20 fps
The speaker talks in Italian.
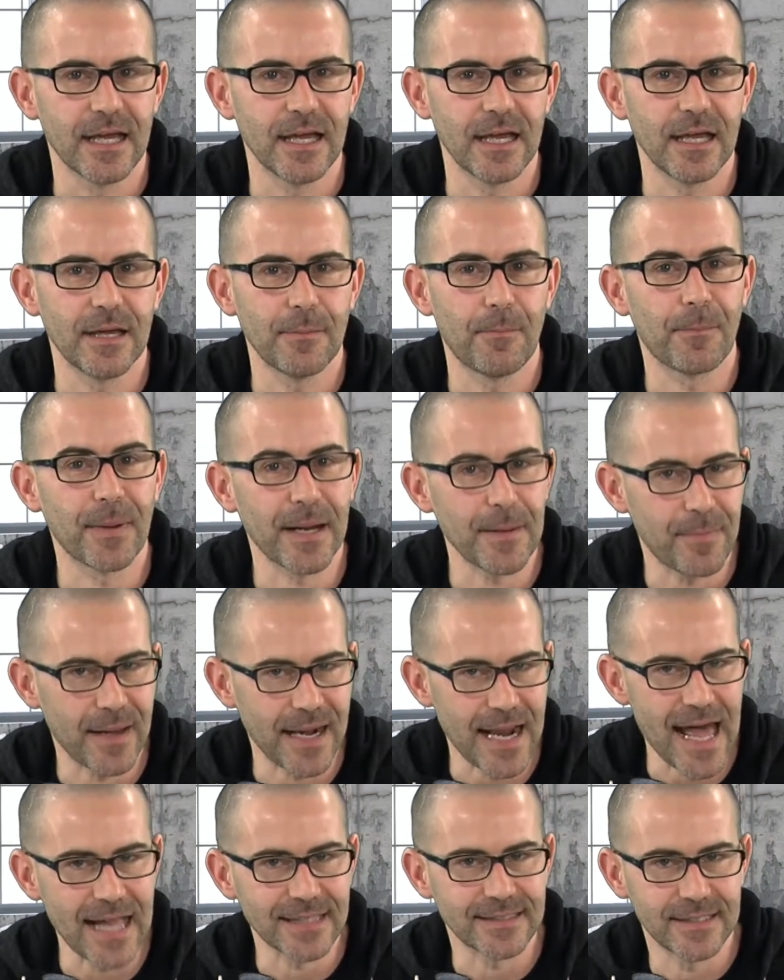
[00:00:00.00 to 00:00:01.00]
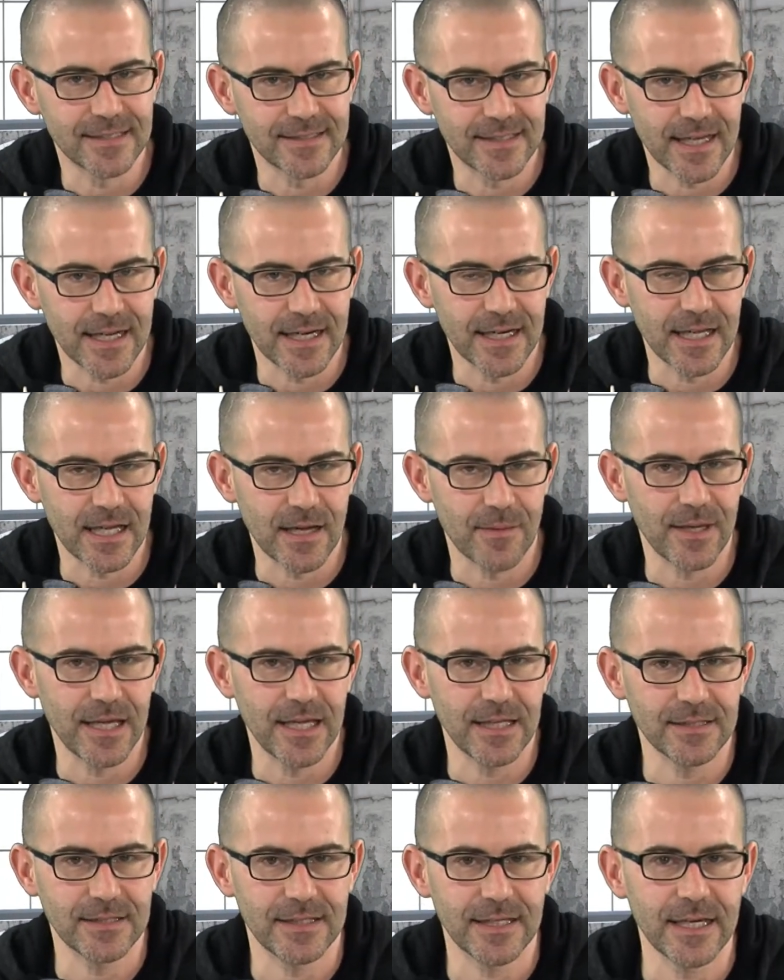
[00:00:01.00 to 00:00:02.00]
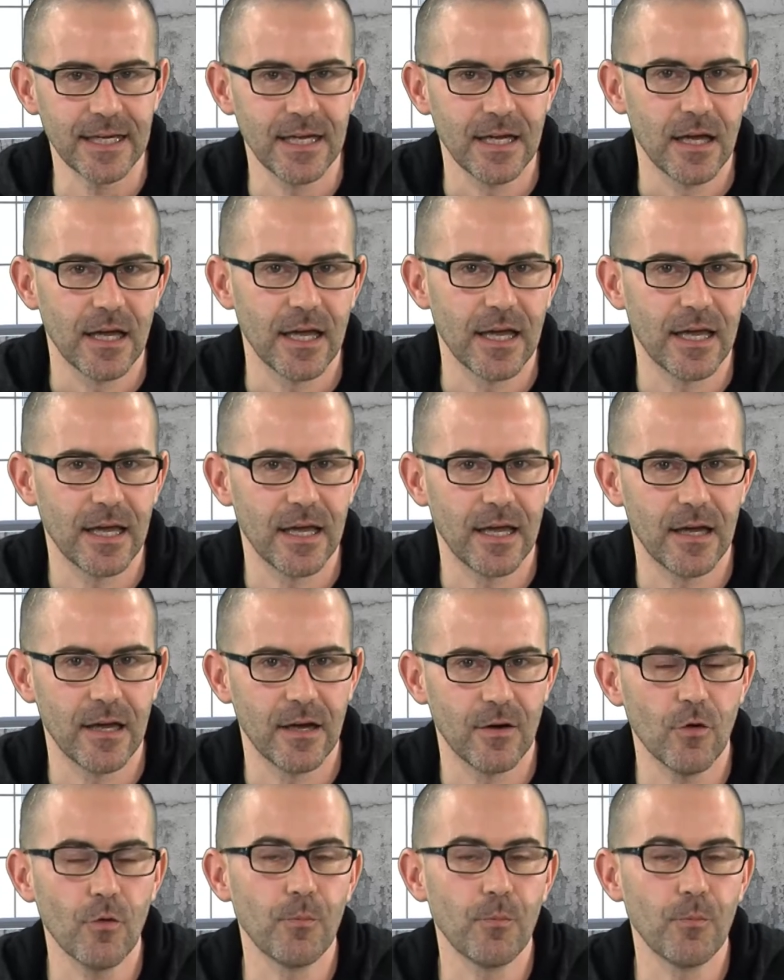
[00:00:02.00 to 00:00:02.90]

eh, preparati tecnicamente eh,